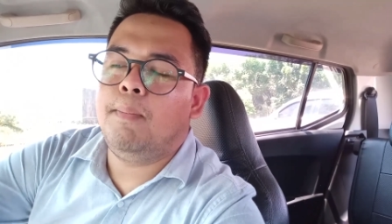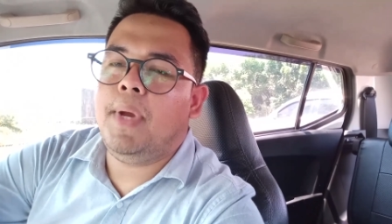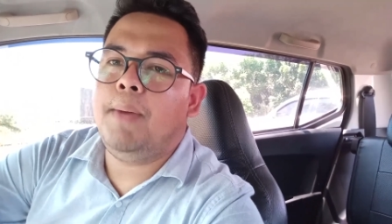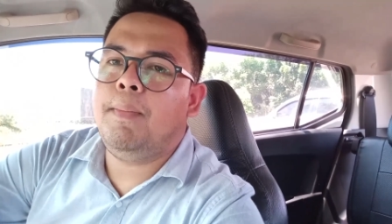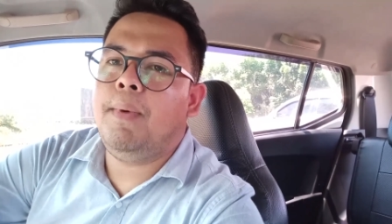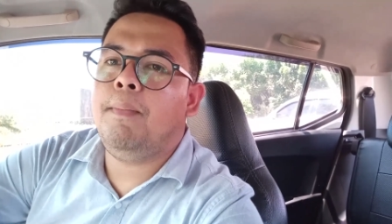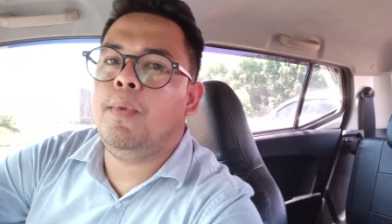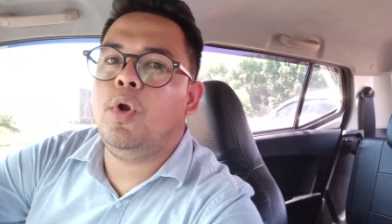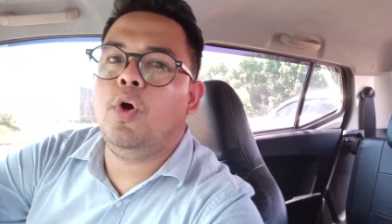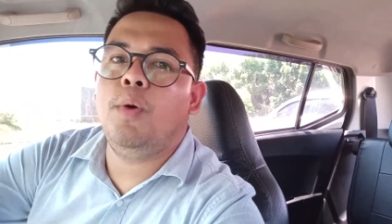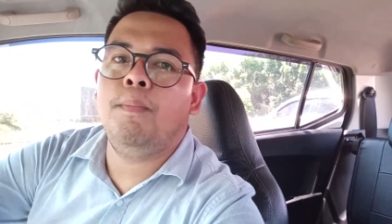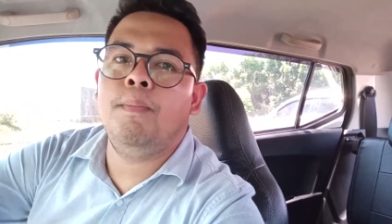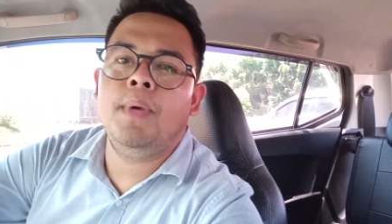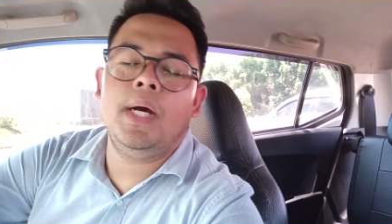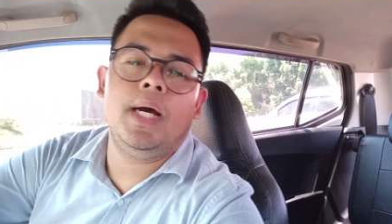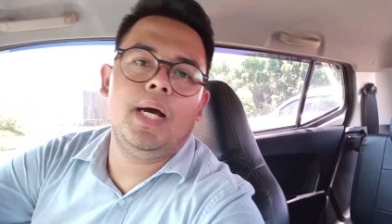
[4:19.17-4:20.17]
Memang
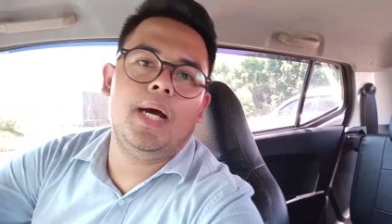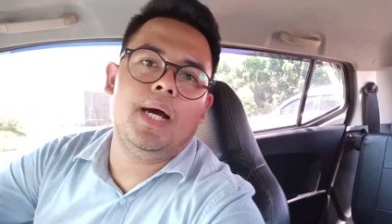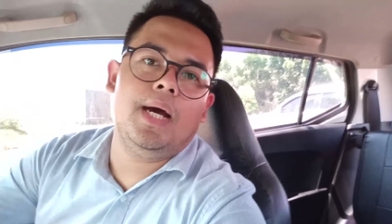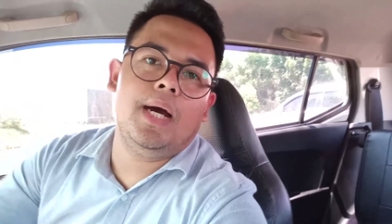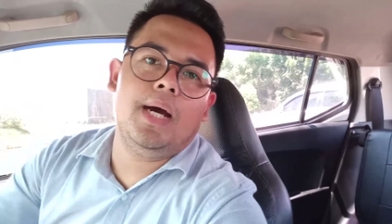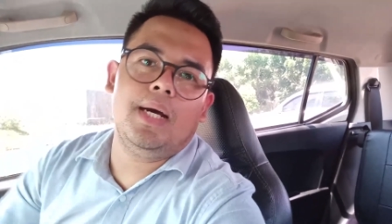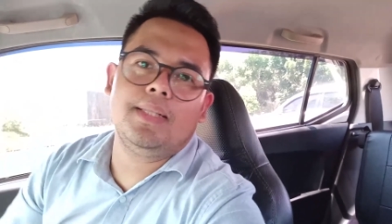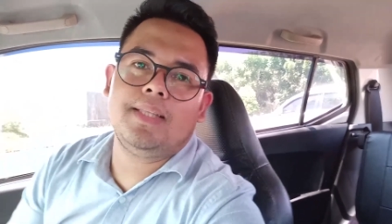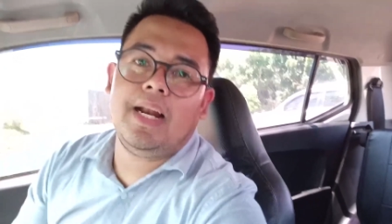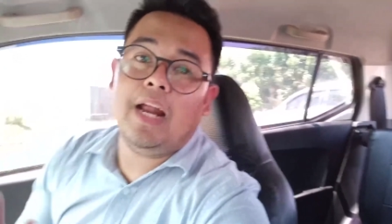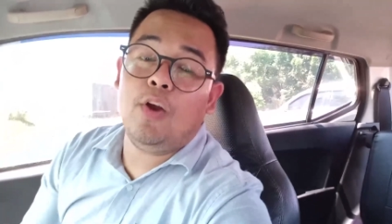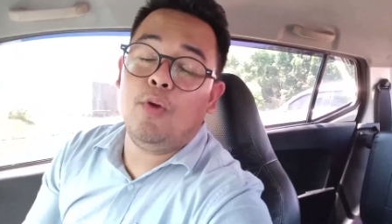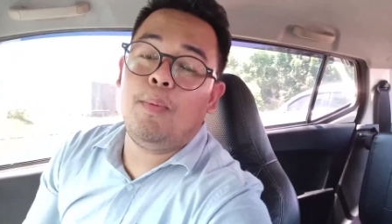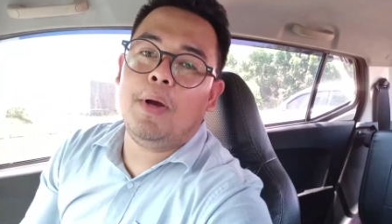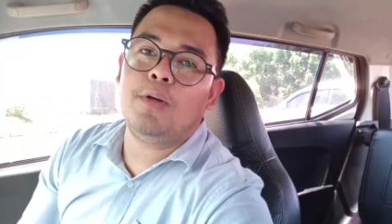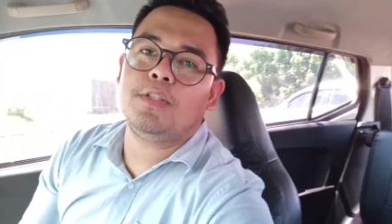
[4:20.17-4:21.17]
belum uh,
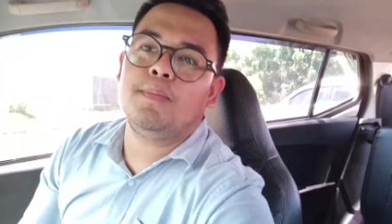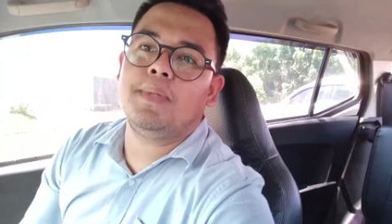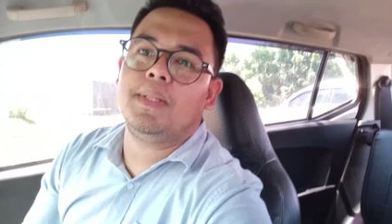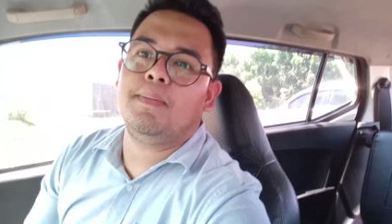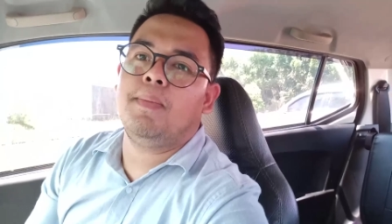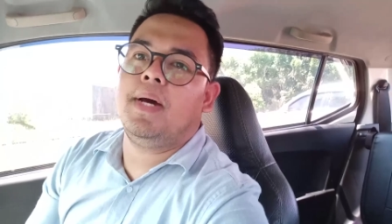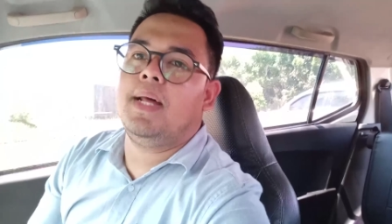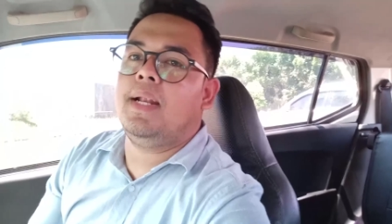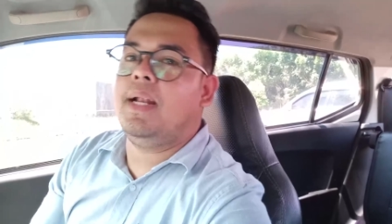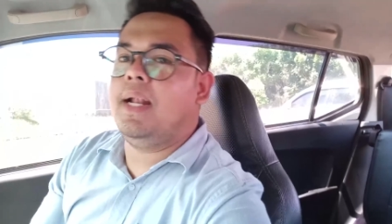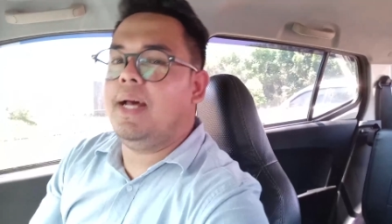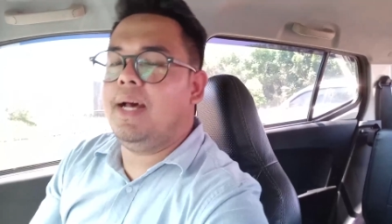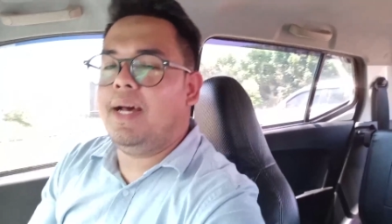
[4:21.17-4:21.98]
terlalu bagus teman-teman.